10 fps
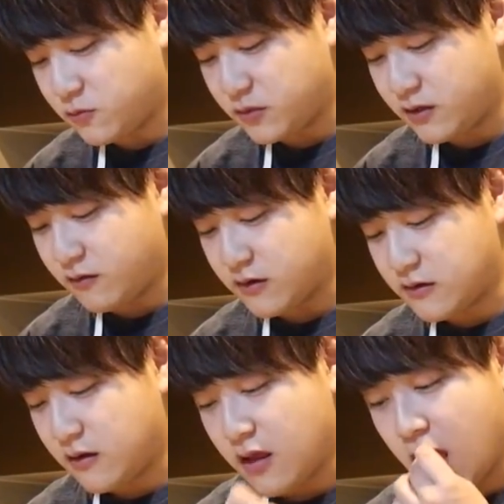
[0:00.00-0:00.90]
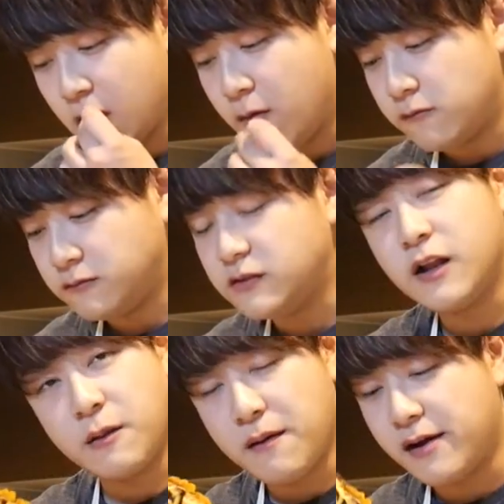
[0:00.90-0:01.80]
思ってるからさいた
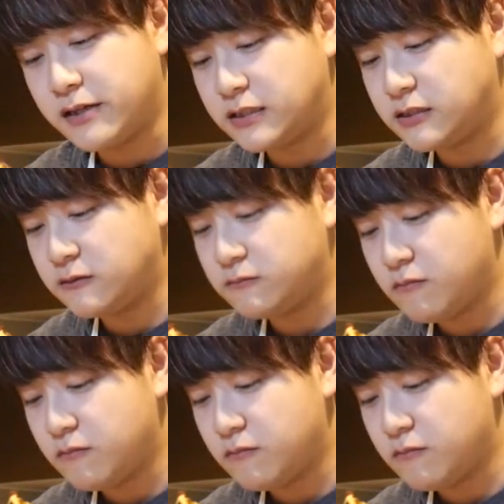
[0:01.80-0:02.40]
だきます